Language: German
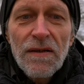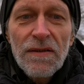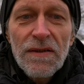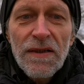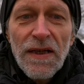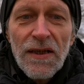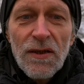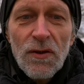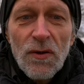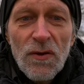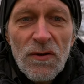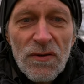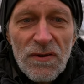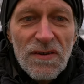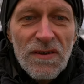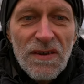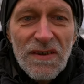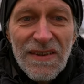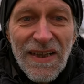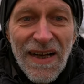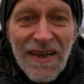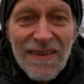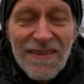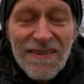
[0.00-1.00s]
der größte
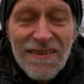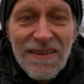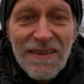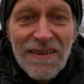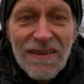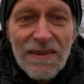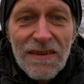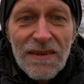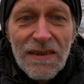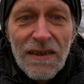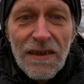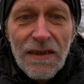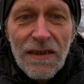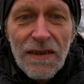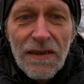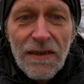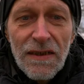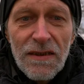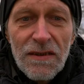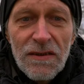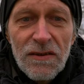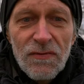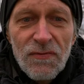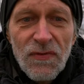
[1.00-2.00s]
Dank, den ich kriege,
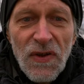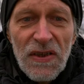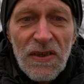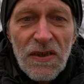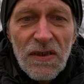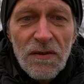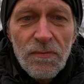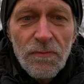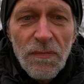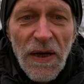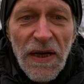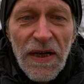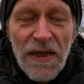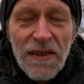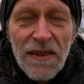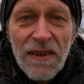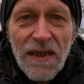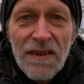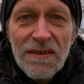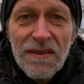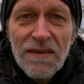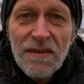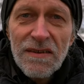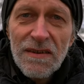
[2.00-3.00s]
ist, wenn ich merke,
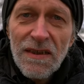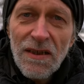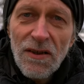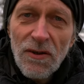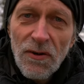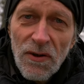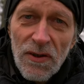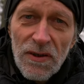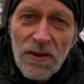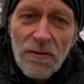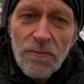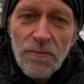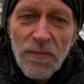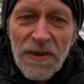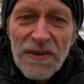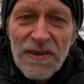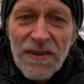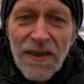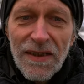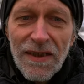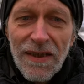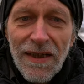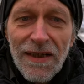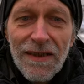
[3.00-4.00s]
dass es den Leuten
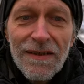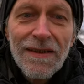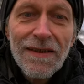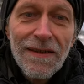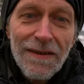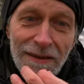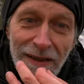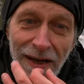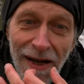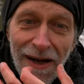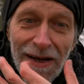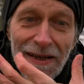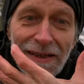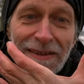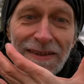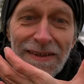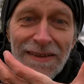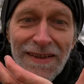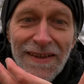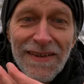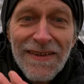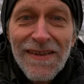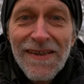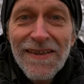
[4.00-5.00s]
besser geht, den eigene
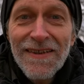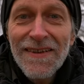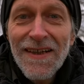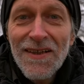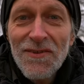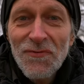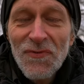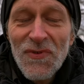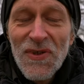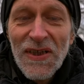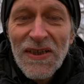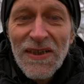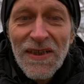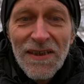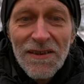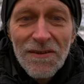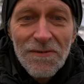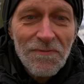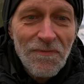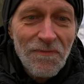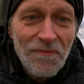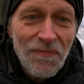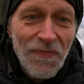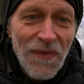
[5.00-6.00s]
Lächeln entwickeln.
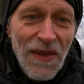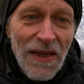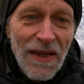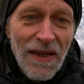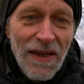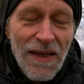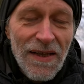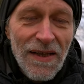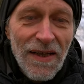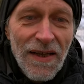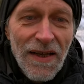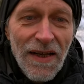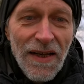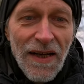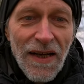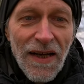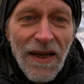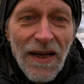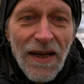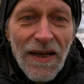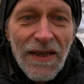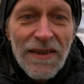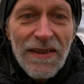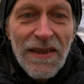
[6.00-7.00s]

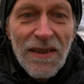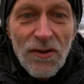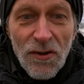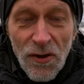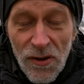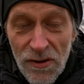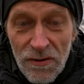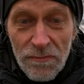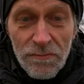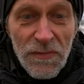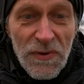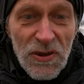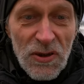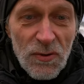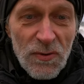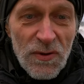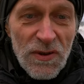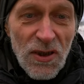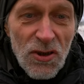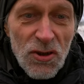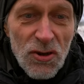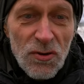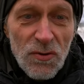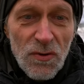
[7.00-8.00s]
Ihr könnt mich
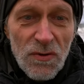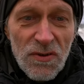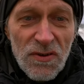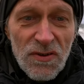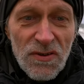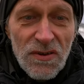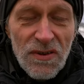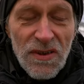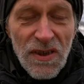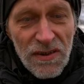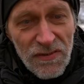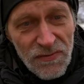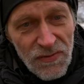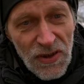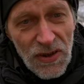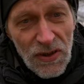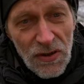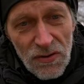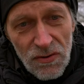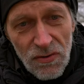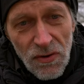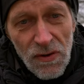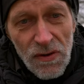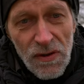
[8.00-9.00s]
unterstützen, das
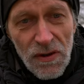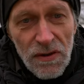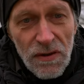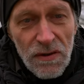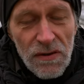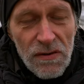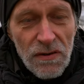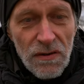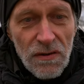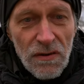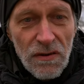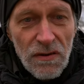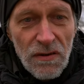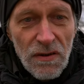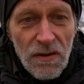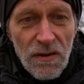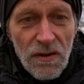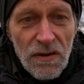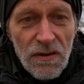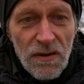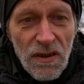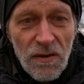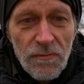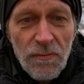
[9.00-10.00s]
wäre toll,
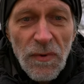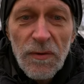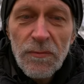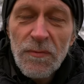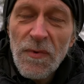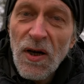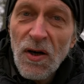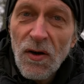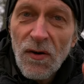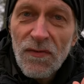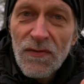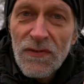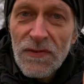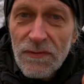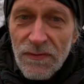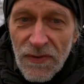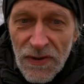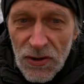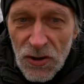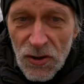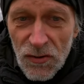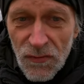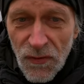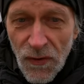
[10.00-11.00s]
indem ihr mir auf
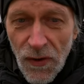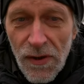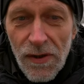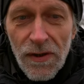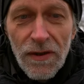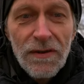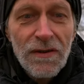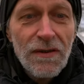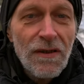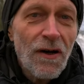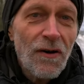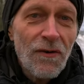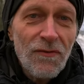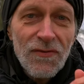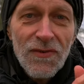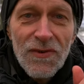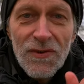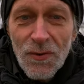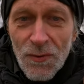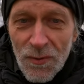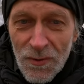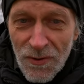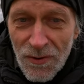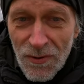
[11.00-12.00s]
Twitch folgt, auf
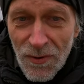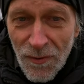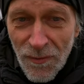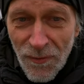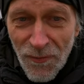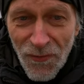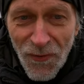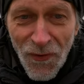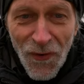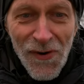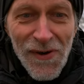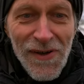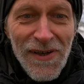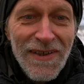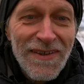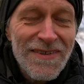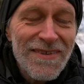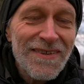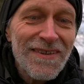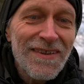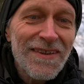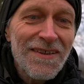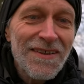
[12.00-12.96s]
YouTube folgt,